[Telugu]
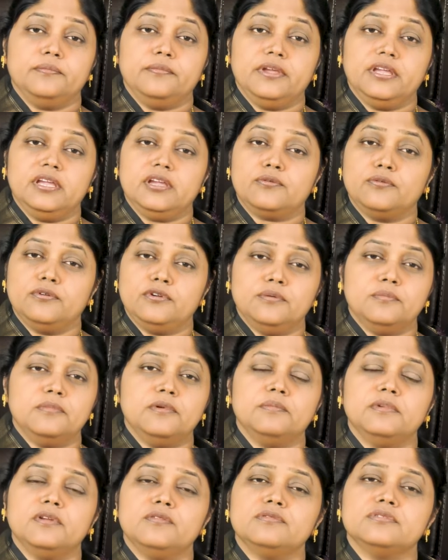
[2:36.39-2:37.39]
మీ
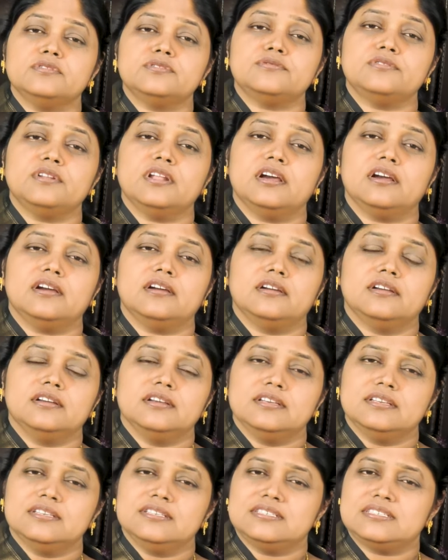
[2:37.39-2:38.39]
కుటుంబంలో వస్తున్న
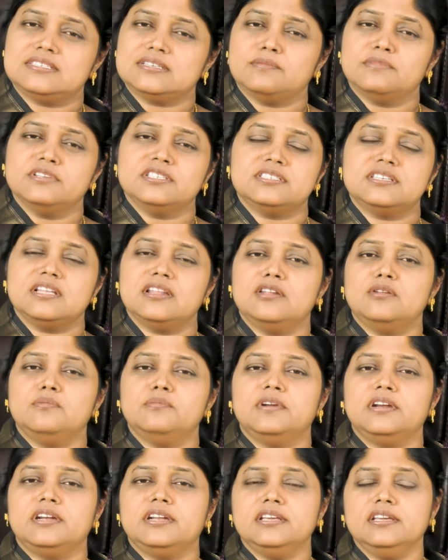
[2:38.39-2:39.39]
సమస్యలను
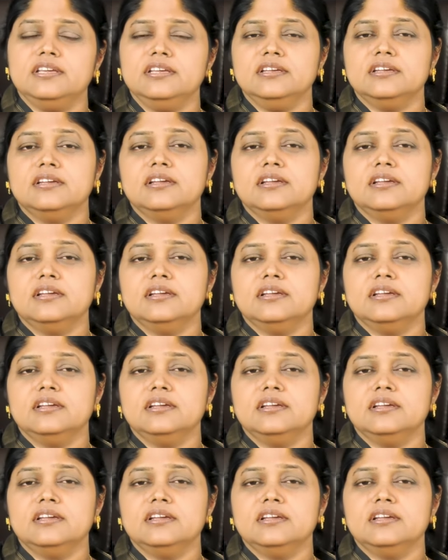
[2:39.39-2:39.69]
బట్టి